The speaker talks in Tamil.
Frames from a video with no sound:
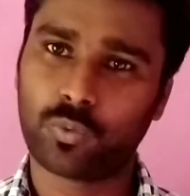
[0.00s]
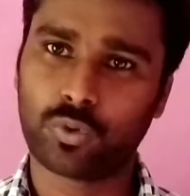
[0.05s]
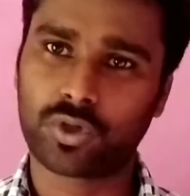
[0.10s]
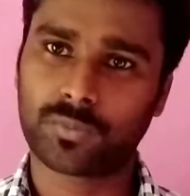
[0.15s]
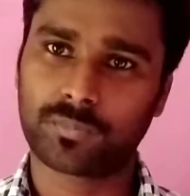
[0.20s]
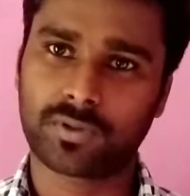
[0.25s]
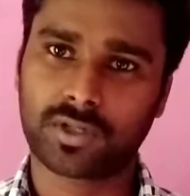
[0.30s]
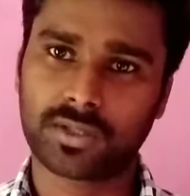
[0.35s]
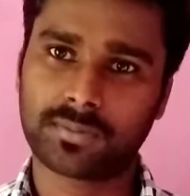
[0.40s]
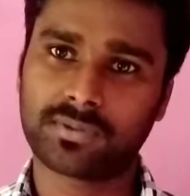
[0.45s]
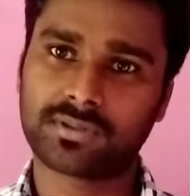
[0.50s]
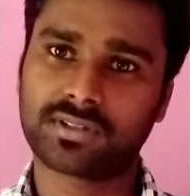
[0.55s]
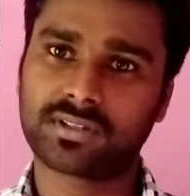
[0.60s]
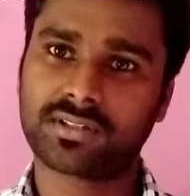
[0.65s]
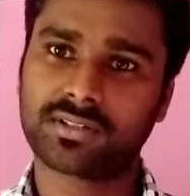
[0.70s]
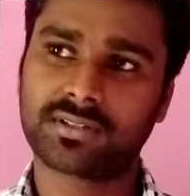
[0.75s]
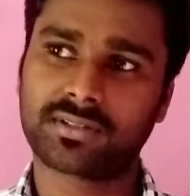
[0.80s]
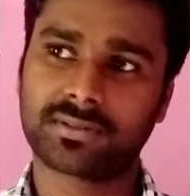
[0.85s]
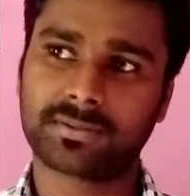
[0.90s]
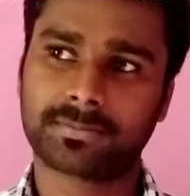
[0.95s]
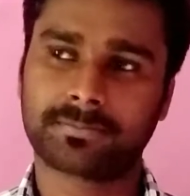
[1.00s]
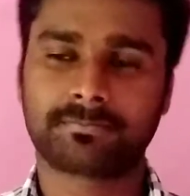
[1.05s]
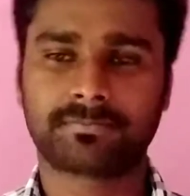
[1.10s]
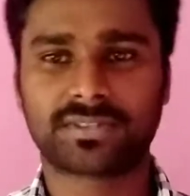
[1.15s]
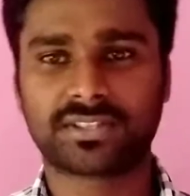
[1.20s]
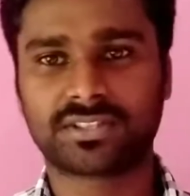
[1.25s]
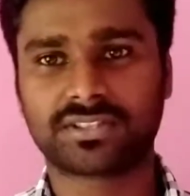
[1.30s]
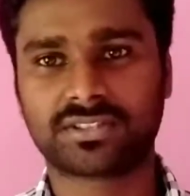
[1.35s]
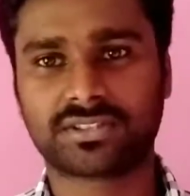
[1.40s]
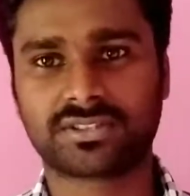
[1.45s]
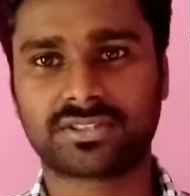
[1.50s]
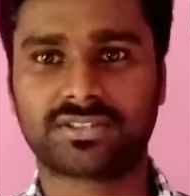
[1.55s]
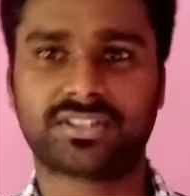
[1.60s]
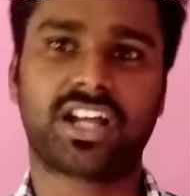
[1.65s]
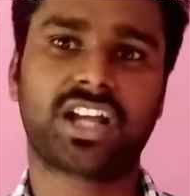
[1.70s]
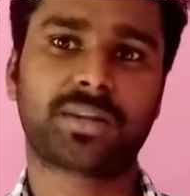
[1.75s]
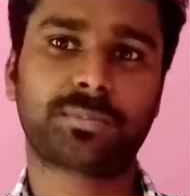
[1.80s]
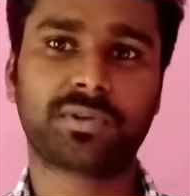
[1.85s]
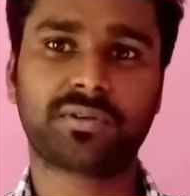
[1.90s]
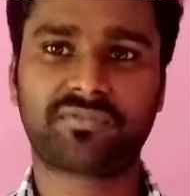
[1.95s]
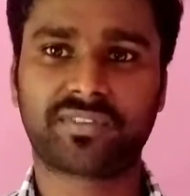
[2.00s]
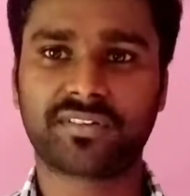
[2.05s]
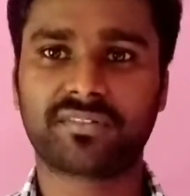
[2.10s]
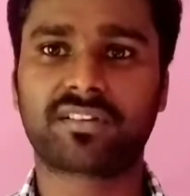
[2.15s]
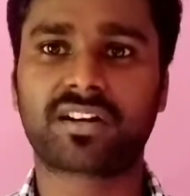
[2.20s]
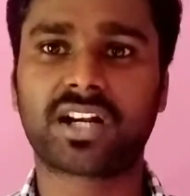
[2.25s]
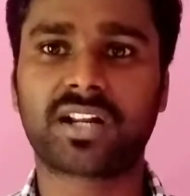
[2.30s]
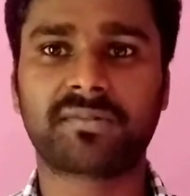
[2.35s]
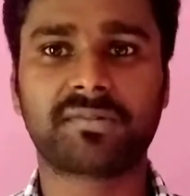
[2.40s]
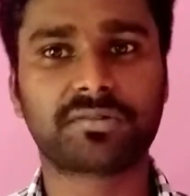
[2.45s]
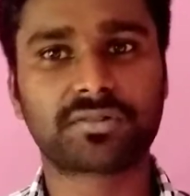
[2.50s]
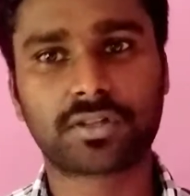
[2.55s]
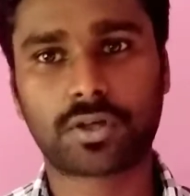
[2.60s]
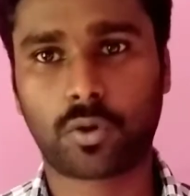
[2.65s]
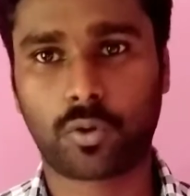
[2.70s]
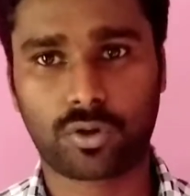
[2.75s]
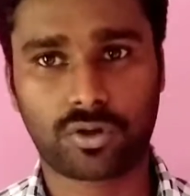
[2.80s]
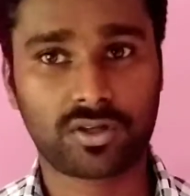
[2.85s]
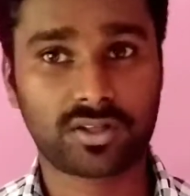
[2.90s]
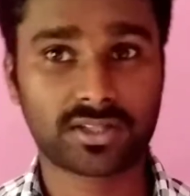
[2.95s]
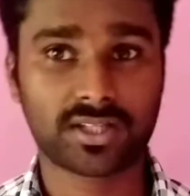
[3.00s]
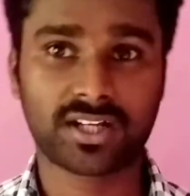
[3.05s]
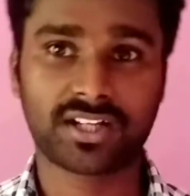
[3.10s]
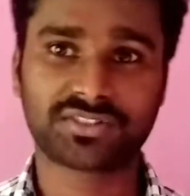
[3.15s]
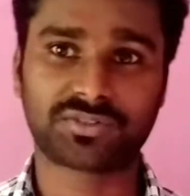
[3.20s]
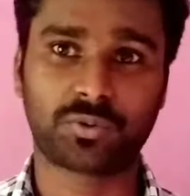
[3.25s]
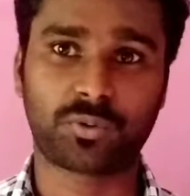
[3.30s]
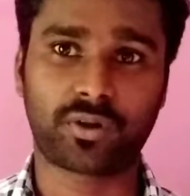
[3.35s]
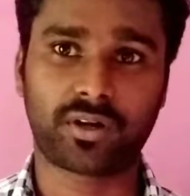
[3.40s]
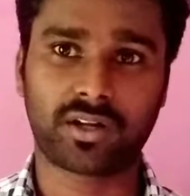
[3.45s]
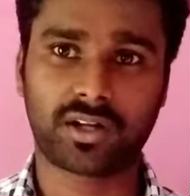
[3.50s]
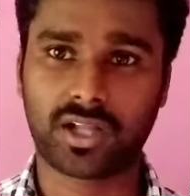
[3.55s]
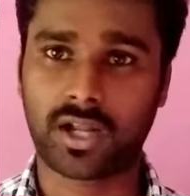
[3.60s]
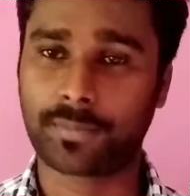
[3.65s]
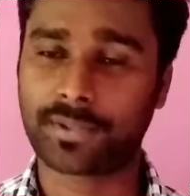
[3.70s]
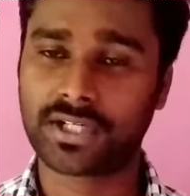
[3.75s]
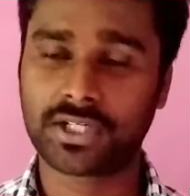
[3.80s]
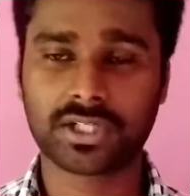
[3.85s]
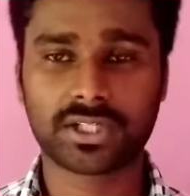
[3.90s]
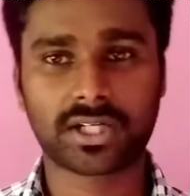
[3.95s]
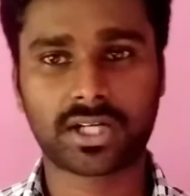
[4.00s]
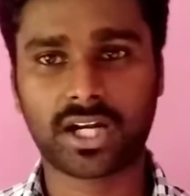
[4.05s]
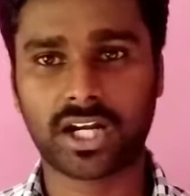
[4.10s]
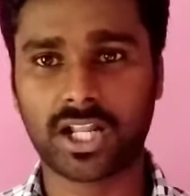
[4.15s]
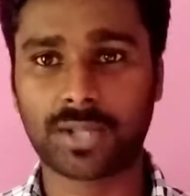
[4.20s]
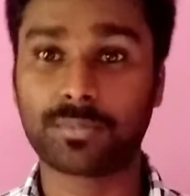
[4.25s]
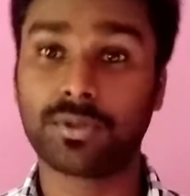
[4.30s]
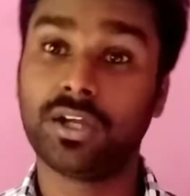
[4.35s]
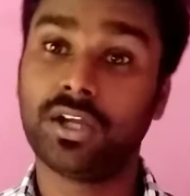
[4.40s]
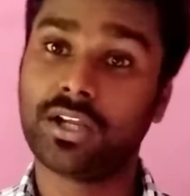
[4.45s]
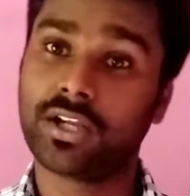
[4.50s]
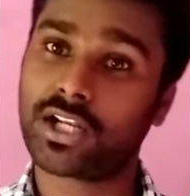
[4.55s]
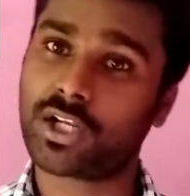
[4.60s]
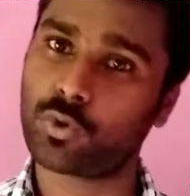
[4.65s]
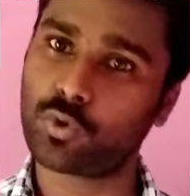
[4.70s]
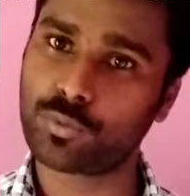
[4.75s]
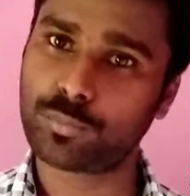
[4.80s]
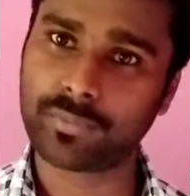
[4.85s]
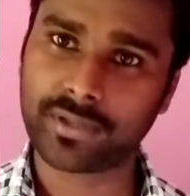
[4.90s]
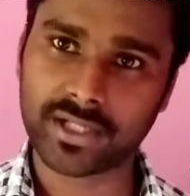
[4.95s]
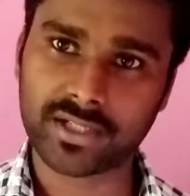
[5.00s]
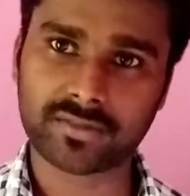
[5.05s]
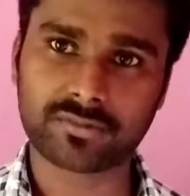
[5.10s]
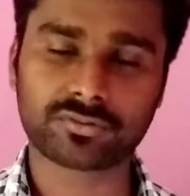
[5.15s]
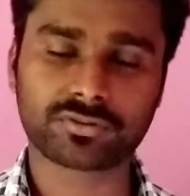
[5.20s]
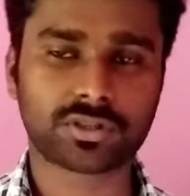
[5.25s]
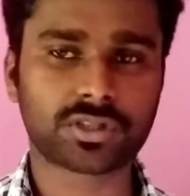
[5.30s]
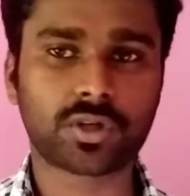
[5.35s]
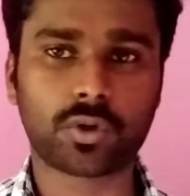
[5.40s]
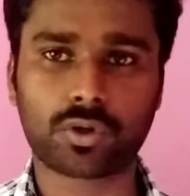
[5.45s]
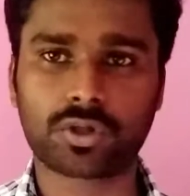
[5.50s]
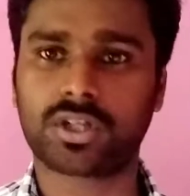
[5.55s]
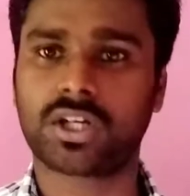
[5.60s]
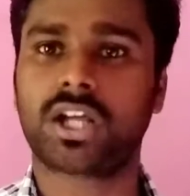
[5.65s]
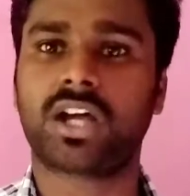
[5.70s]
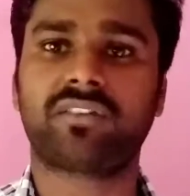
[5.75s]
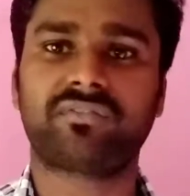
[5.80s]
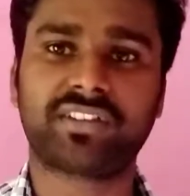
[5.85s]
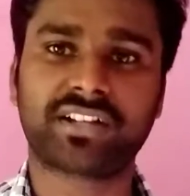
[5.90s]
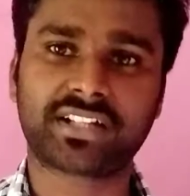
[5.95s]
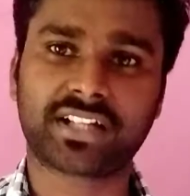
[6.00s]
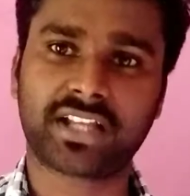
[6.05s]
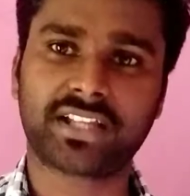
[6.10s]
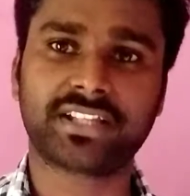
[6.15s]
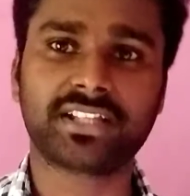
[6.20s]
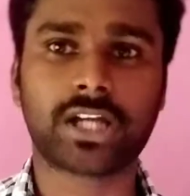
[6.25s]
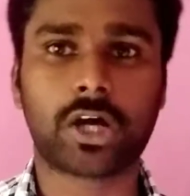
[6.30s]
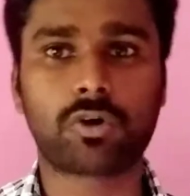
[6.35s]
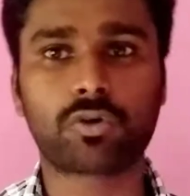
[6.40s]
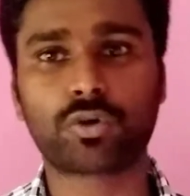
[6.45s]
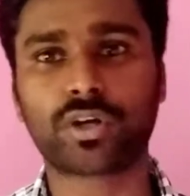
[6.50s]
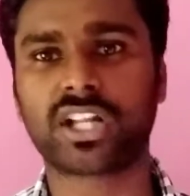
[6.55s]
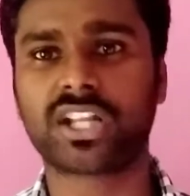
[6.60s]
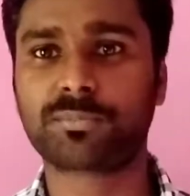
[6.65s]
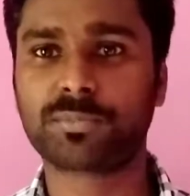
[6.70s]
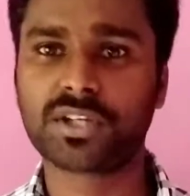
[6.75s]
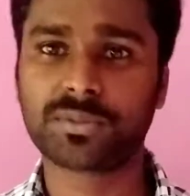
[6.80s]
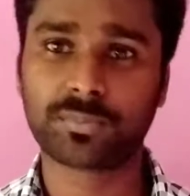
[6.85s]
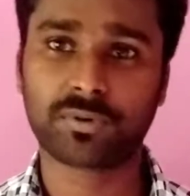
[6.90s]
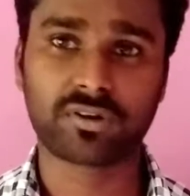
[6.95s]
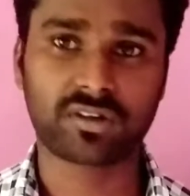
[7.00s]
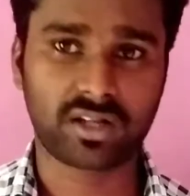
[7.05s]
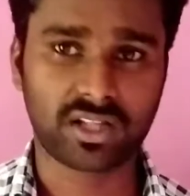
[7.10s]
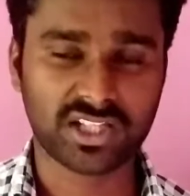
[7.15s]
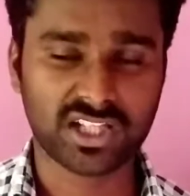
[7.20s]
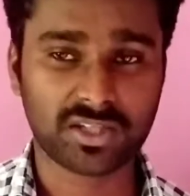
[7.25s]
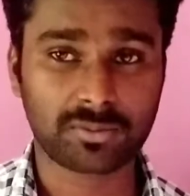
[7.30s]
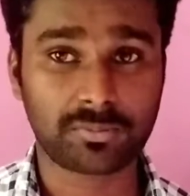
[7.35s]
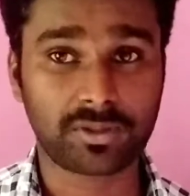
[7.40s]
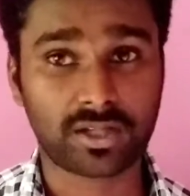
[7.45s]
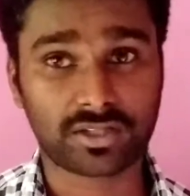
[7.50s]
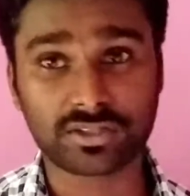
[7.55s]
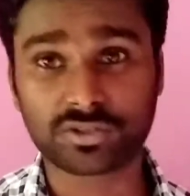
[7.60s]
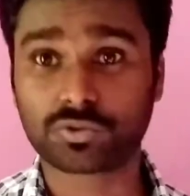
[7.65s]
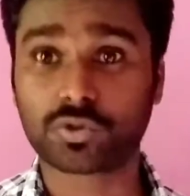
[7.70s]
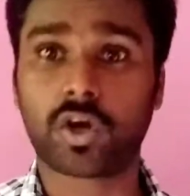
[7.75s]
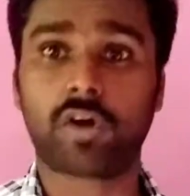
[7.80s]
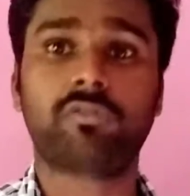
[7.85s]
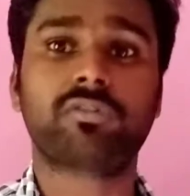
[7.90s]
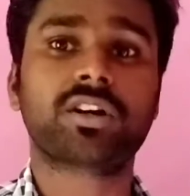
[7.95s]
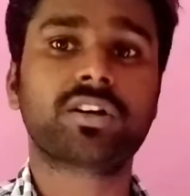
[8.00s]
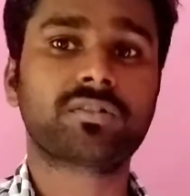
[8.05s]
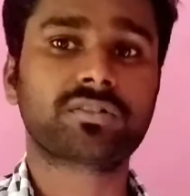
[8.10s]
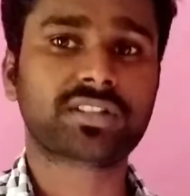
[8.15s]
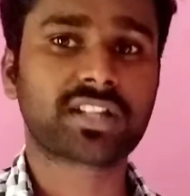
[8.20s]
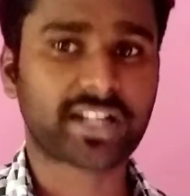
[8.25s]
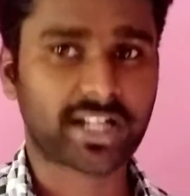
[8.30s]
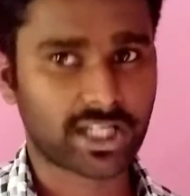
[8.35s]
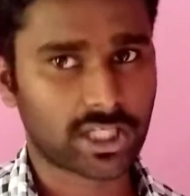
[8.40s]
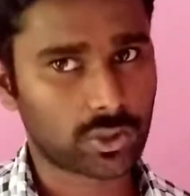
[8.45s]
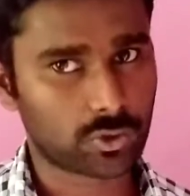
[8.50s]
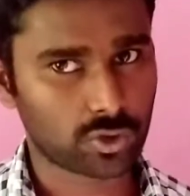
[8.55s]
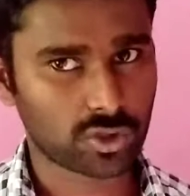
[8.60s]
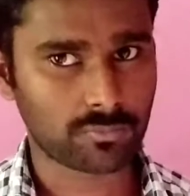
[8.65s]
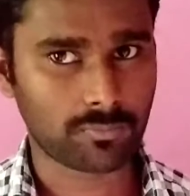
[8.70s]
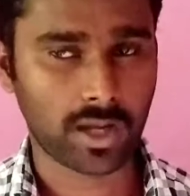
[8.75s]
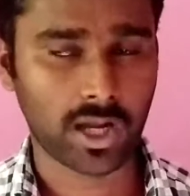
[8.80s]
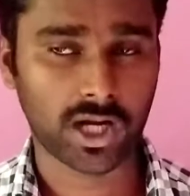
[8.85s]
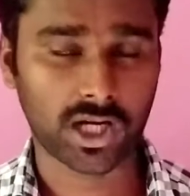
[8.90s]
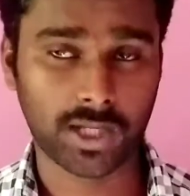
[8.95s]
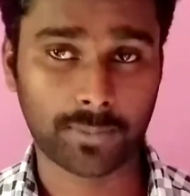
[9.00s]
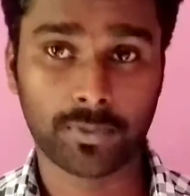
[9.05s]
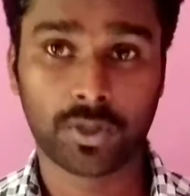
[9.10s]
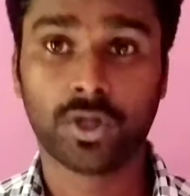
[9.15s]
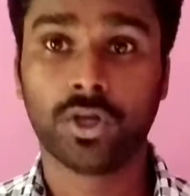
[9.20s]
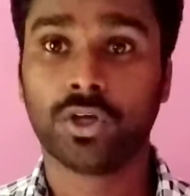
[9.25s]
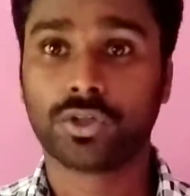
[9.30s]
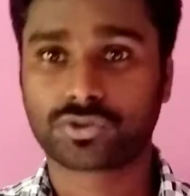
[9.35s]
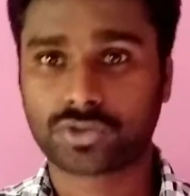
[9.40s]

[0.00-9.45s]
ஒரு பக்கம் வந்துட்டு இது நார்மல் ஃபீவர்னாவே வந்துட்டு கொரோனா தாங்க சொல்கிறாங்க அப்படின்னு இருக்கலாம் இல்லை உண்மையாக வந்துட்டு கொரோனா அஃபெக்ட் ஆகி அவங்களோட இம்யூன் பவர் அதிகமாக இருந்து ஸோ அவங்க வந்து ரெக்கவரும் ஆகலாம்